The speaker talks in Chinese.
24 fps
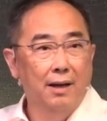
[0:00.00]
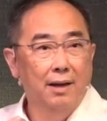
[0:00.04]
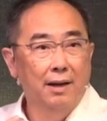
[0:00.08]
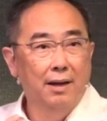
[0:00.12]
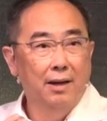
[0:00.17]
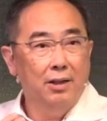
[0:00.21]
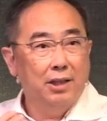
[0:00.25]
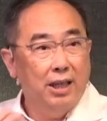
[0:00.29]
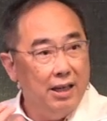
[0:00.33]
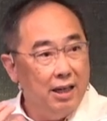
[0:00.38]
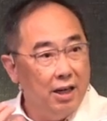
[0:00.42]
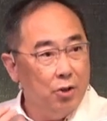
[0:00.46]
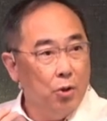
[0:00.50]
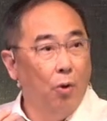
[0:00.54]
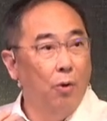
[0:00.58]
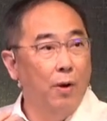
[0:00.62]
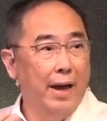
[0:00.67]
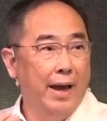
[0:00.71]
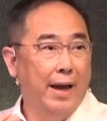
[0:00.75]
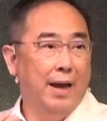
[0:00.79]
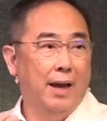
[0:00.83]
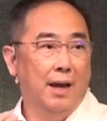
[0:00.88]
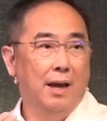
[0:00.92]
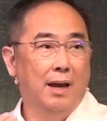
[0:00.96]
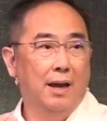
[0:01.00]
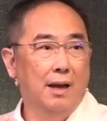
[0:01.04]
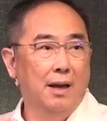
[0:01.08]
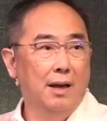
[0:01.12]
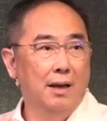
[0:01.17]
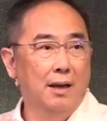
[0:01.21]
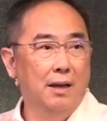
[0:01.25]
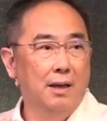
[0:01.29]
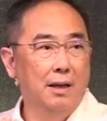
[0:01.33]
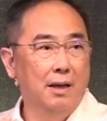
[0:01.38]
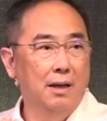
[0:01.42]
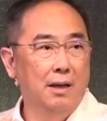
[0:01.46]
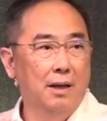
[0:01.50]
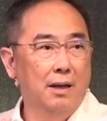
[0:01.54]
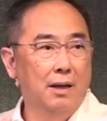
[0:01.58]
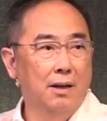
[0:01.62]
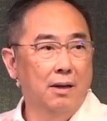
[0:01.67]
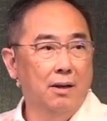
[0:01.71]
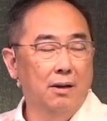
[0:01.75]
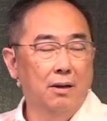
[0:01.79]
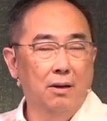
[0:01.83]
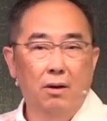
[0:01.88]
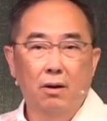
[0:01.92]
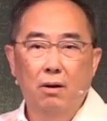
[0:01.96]
来了，我听得懂哎，
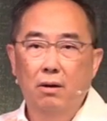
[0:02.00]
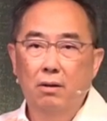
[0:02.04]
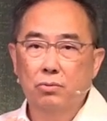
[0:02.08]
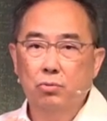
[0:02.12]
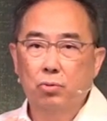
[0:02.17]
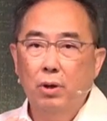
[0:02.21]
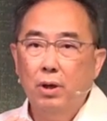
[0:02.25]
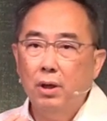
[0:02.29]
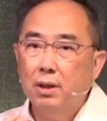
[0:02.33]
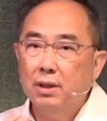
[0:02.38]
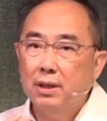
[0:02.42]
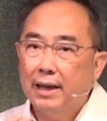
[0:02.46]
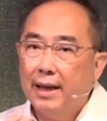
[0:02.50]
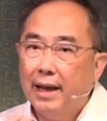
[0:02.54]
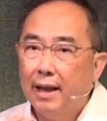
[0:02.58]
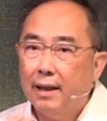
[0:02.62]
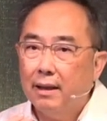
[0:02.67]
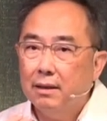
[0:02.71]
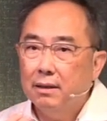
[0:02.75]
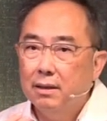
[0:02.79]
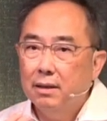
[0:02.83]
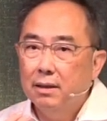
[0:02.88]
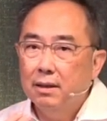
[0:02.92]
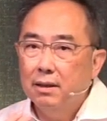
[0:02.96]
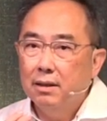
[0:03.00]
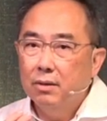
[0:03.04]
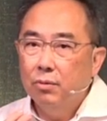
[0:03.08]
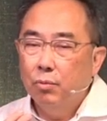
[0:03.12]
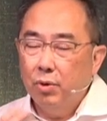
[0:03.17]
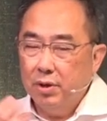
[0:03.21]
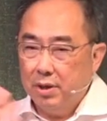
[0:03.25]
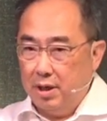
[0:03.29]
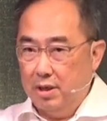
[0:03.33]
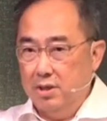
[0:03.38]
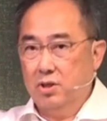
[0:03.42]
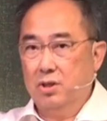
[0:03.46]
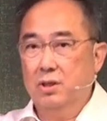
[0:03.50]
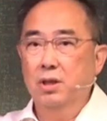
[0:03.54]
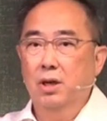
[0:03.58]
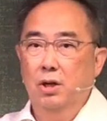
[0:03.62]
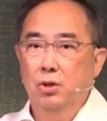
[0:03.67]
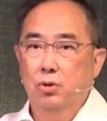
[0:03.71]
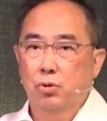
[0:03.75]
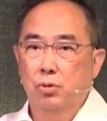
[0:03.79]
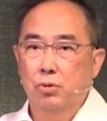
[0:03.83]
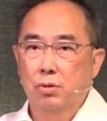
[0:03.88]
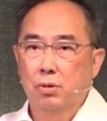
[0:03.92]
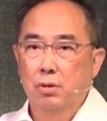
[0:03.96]
哦，所以你看我
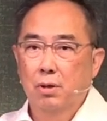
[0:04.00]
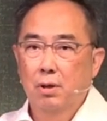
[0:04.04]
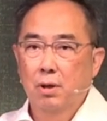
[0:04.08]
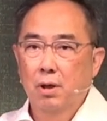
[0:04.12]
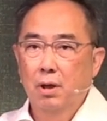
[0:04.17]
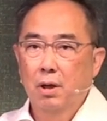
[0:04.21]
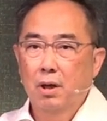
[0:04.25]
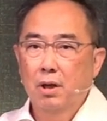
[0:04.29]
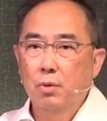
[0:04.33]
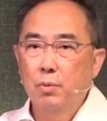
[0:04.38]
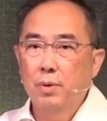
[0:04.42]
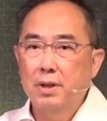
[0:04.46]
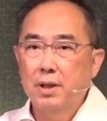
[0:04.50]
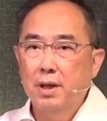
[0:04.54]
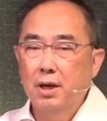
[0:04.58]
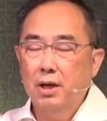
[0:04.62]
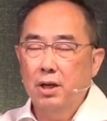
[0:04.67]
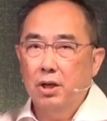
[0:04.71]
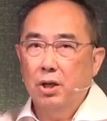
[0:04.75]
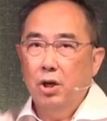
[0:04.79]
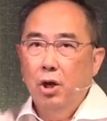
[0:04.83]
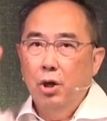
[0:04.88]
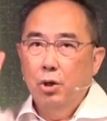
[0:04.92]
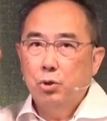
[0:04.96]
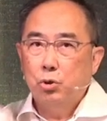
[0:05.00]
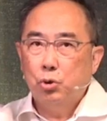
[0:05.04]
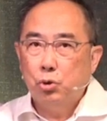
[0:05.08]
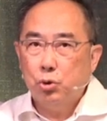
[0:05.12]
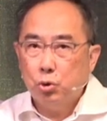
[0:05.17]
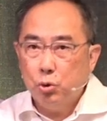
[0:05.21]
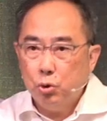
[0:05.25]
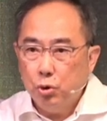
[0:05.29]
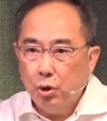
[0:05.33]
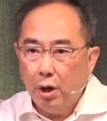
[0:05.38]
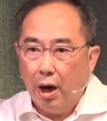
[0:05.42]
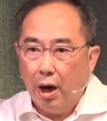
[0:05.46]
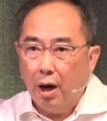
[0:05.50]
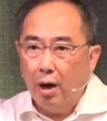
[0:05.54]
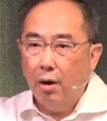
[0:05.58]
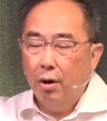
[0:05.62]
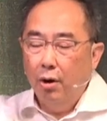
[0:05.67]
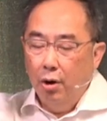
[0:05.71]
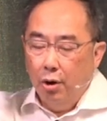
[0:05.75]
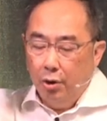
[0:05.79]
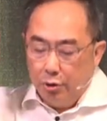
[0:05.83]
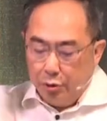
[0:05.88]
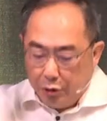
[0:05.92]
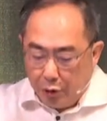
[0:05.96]
很适合去，因为那里
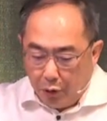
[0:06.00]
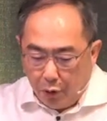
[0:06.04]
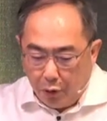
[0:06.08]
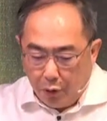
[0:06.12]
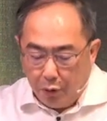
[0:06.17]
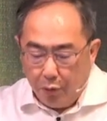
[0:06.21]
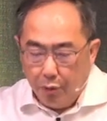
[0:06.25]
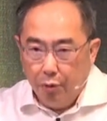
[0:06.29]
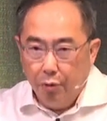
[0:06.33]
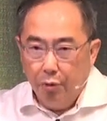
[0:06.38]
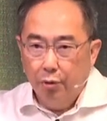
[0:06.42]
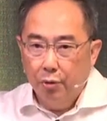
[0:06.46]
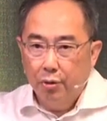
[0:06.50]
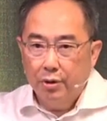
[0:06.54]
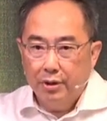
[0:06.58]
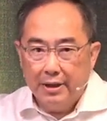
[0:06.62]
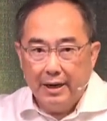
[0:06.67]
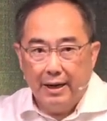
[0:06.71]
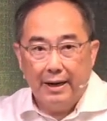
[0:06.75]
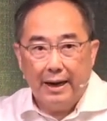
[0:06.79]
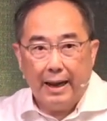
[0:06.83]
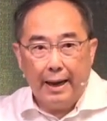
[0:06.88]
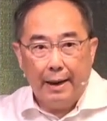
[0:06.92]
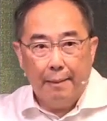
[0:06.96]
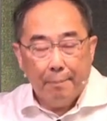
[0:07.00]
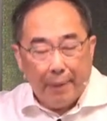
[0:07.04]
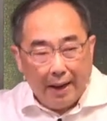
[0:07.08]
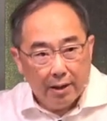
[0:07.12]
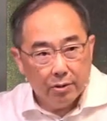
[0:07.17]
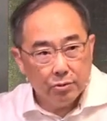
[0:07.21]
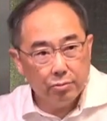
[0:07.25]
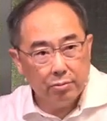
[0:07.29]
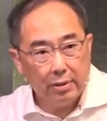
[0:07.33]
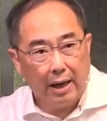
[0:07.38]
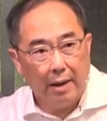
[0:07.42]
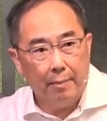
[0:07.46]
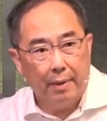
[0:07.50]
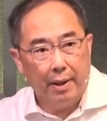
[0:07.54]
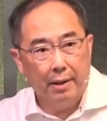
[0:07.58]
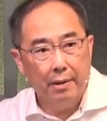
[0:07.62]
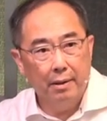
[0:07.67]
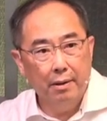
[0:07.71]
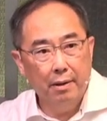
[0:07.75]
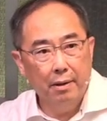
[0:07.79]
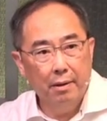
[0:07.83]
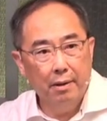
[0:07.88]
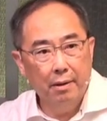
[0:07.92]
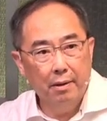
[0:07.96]
需要有人来帮
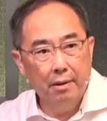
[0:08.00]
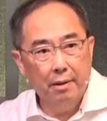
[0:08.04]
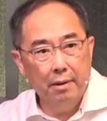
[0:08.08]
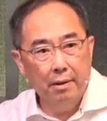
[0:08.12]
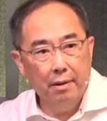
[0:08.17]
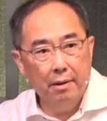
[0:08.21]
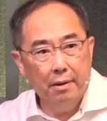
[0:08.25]
助他们。